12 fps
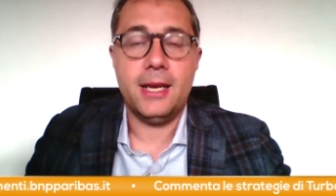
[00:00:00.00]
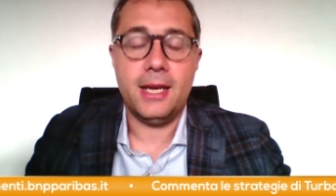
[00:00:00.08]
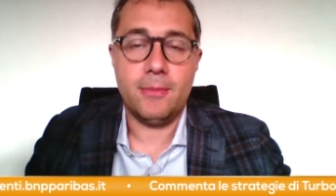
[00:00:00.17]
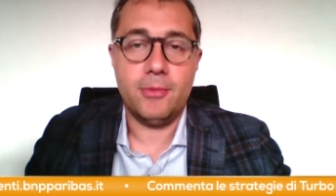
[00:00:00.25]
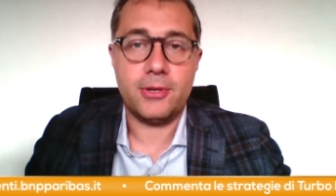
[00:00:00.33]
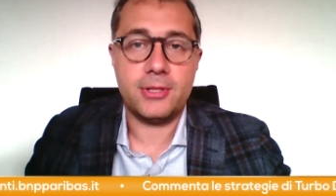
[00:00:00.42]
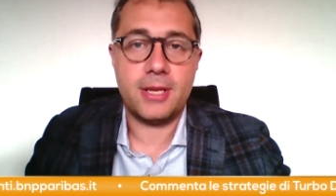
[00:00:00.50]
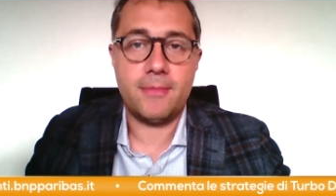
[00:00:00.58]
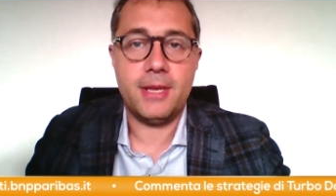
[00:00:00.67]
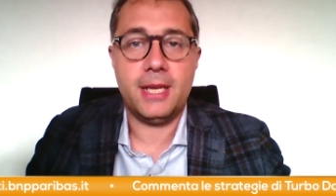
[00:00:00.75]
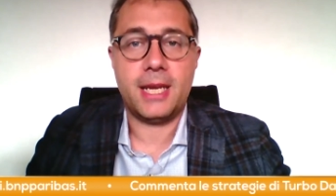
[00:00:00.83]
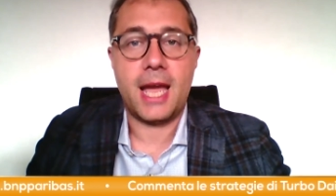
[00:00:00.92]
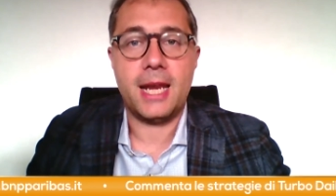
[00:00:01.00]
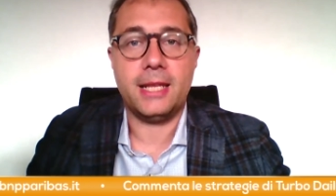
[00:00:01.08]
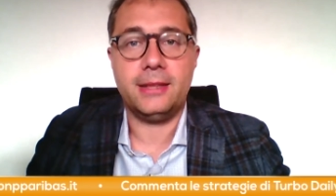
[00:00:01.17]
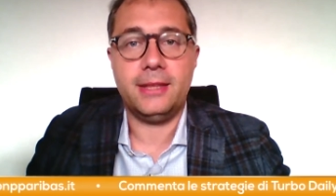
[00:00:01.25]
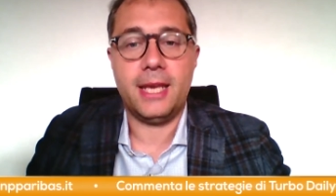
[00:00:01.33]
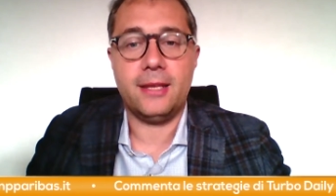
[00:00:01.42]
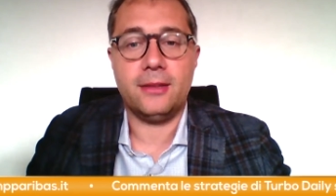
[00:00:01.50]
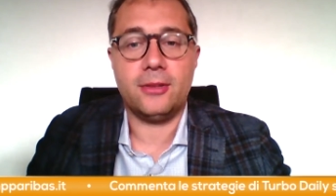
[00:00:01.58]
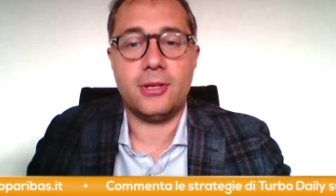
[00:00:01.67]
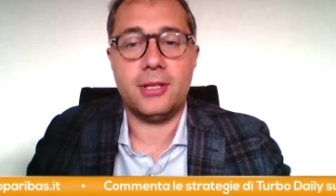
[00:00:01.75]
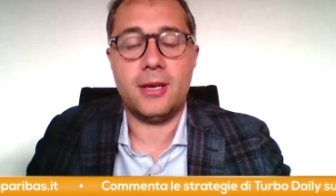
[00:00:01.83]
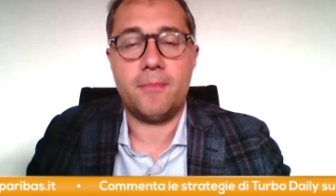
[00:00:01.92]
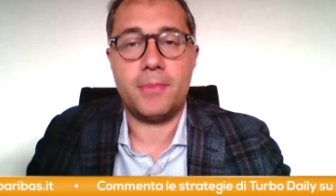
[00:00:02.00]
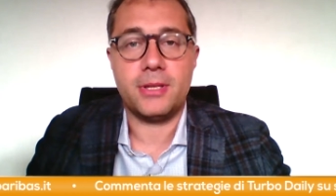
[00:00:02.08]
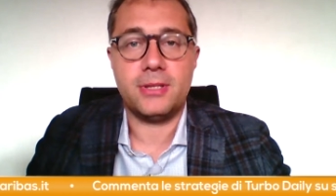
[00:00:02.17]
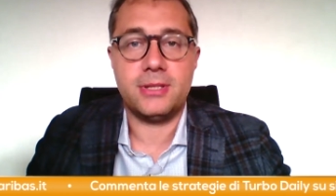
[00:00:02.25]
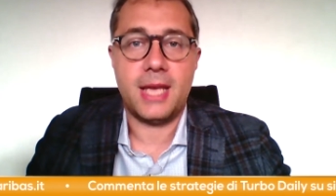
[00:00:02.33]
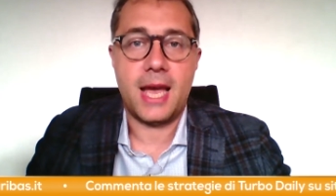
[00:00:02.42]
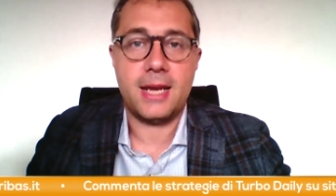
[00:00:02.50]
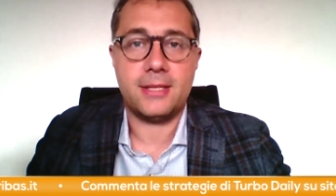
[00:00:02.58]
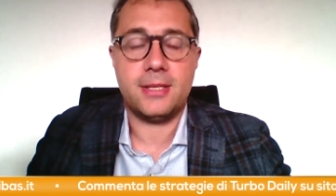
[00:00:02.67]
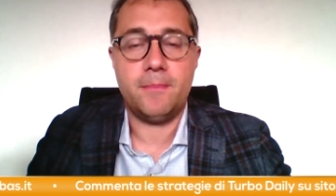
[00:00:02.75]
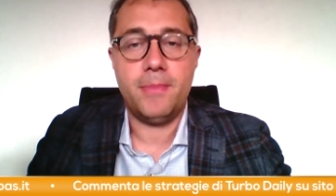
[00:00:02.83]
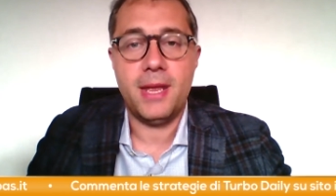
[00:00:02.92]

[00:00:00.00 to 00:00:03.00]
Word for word: le borse americane tendono ad apprezzarsi.